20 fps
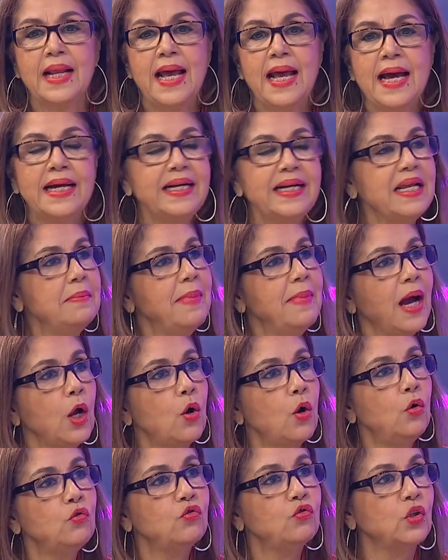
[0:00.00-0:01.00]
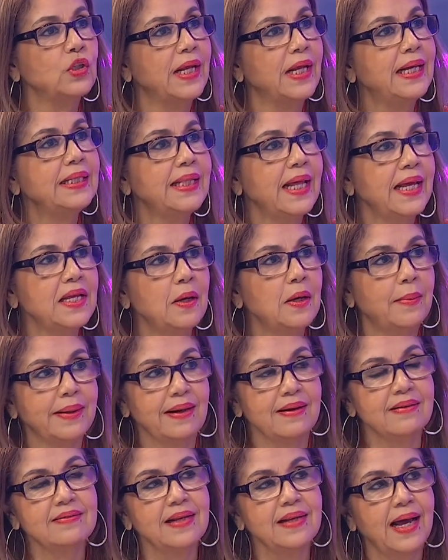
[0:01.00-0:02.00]
Rima consonante y
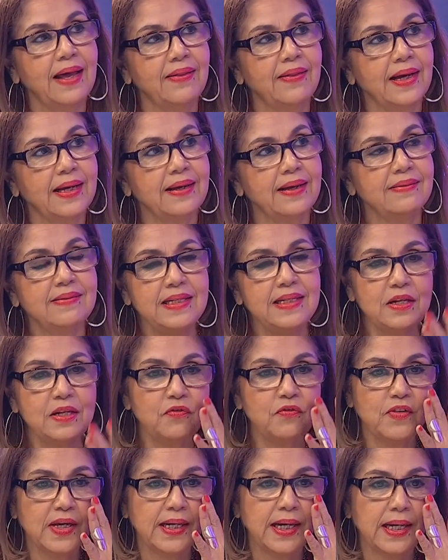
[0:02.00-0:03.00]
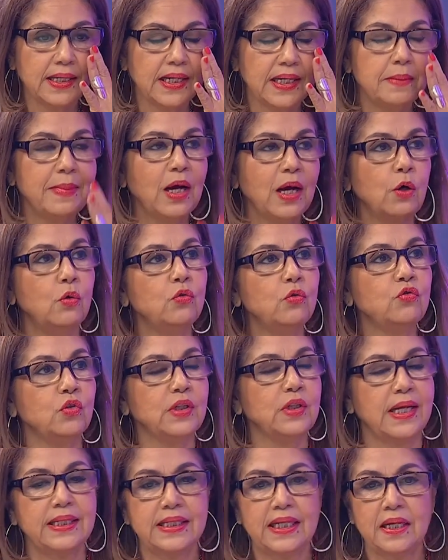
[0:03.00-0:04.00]
abrazada. ¿Qué significa rima
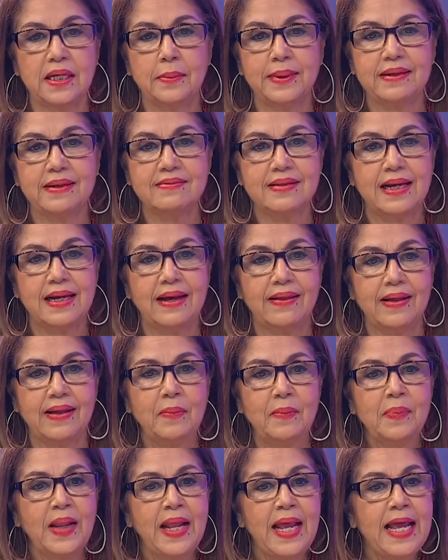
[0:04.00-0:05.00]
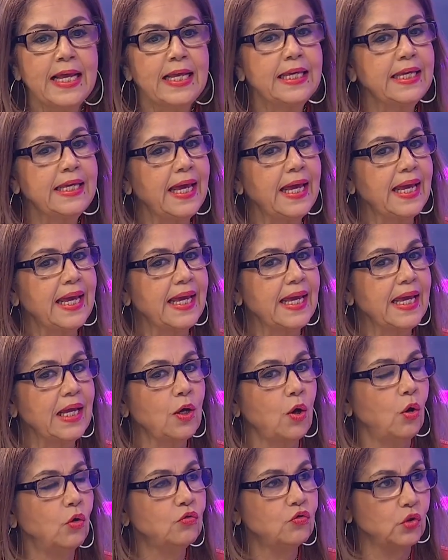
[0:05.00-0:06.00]
consonante y abrazada? Que
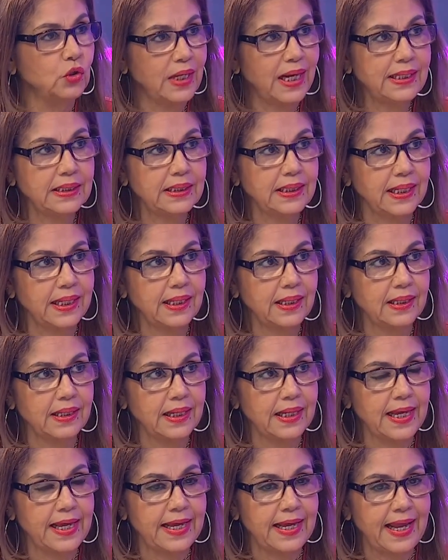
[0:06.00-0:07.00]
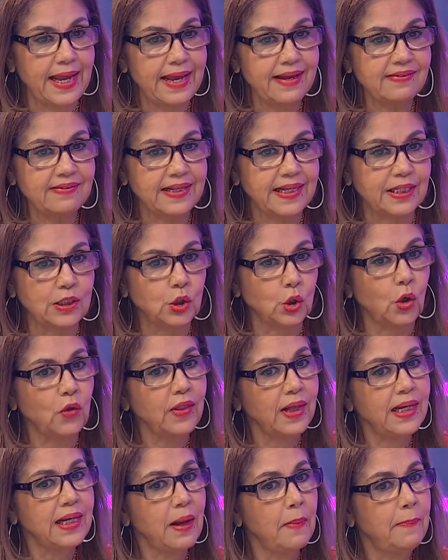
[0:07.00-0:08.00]
consonante eh, es que
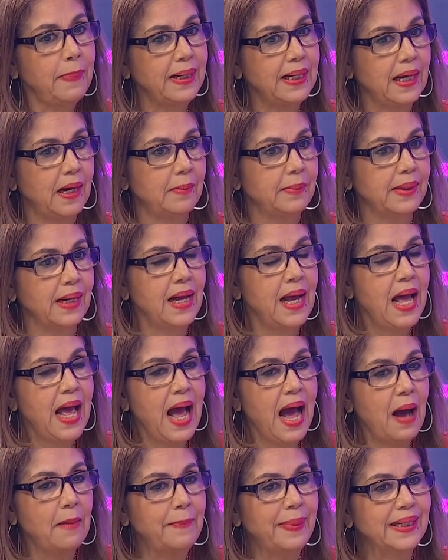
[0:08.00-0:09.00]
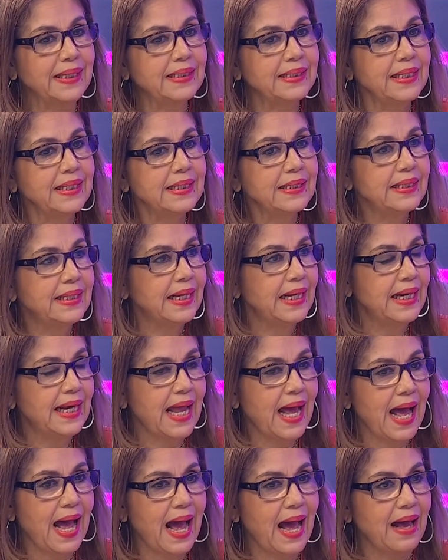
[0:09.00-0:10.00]
todas las palabras a partir de
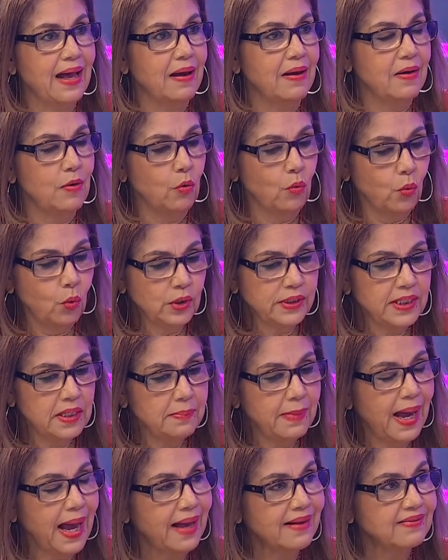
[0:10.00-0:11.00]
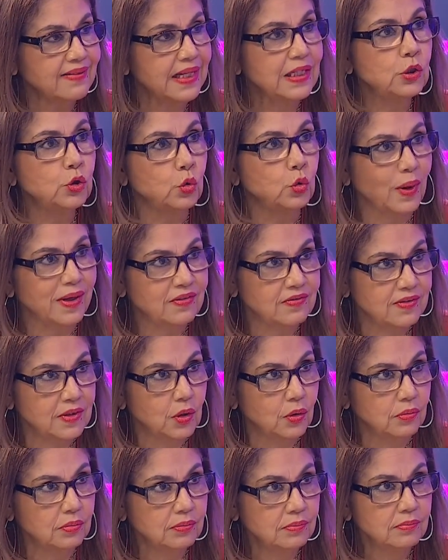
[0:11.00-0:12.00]
la última
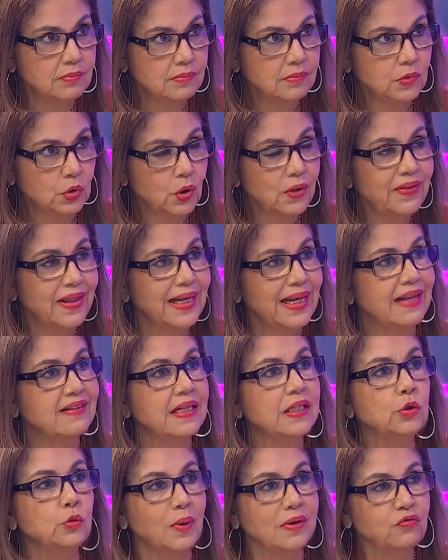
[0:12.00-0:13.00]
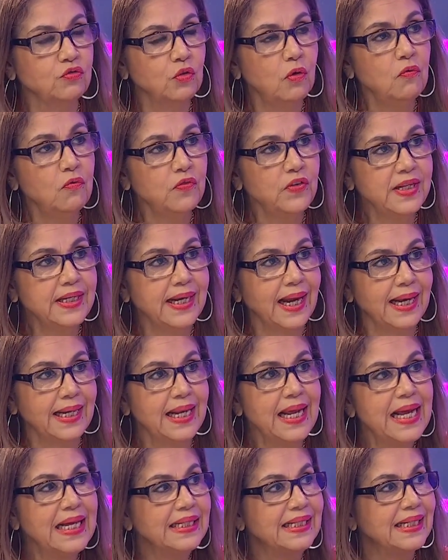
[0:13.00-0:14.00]
acentuación, ¿no? de la acentuación final,
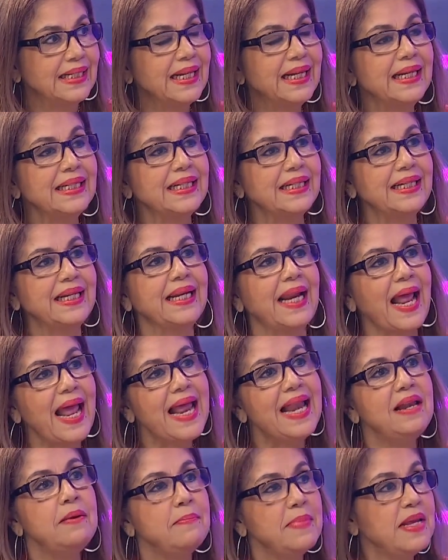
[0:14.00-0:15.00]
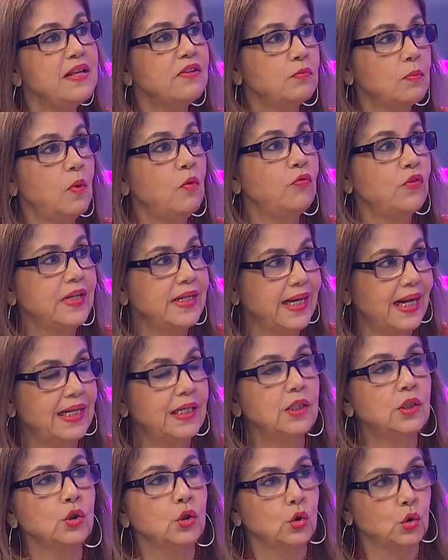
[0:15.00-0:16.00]
tienen que tener el mismo
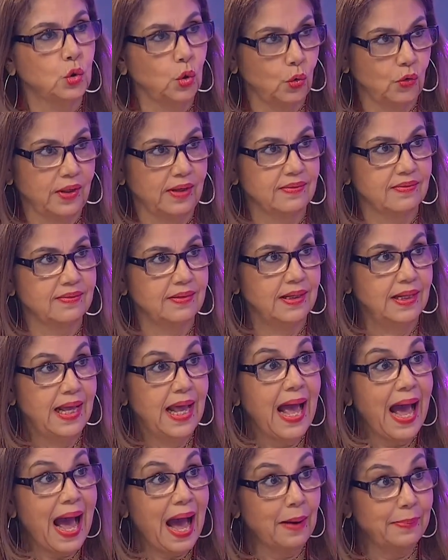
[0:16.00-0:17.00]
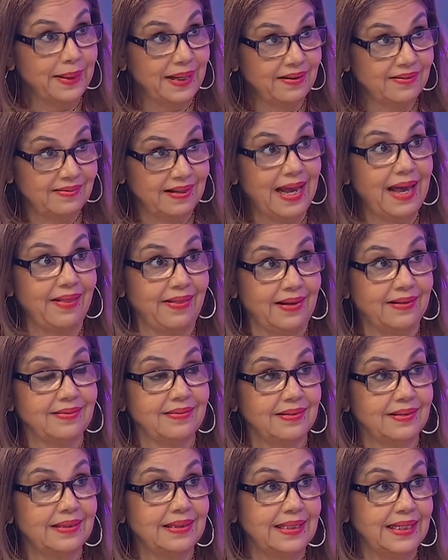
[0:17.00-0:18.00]
final todas, abrazadas,
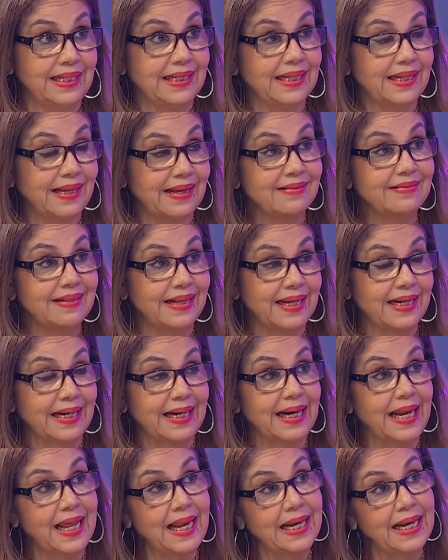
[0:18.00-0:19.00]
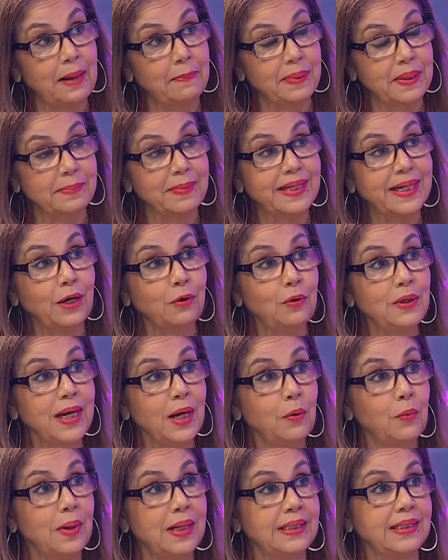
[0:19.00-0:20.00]
tiene que ser la, primera con la
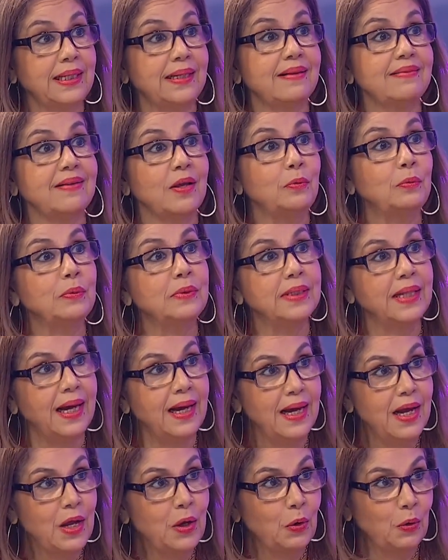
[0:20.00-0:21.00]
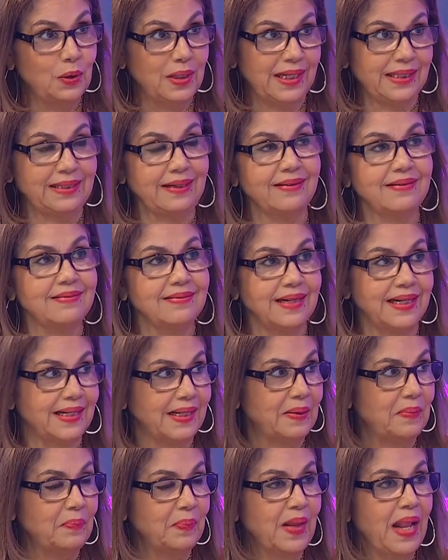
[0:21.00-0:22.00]
cuarta, la segunda con la tercera.
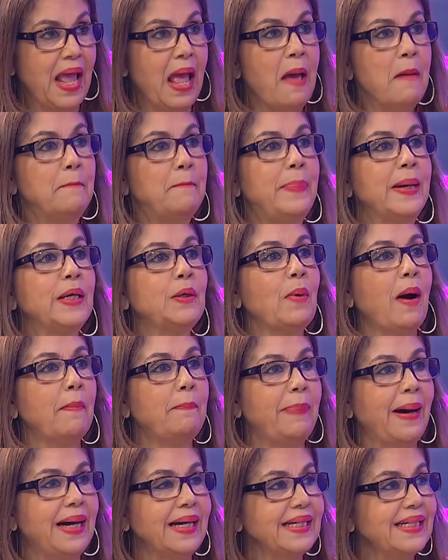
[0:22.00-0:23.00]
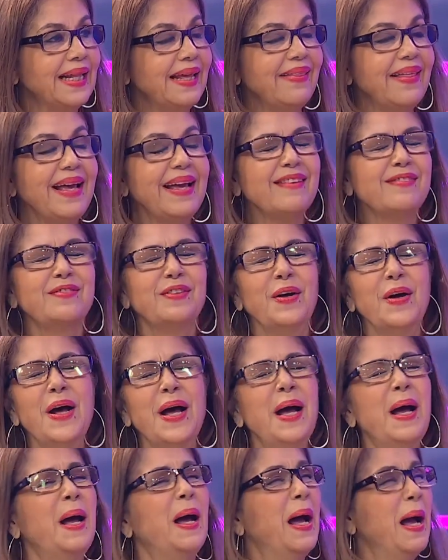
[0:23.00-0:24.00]
Lee uno. Pero aparte de eso. La
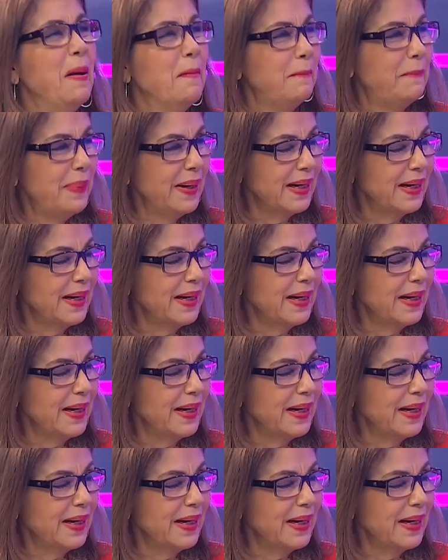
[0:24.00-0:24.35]
primera con la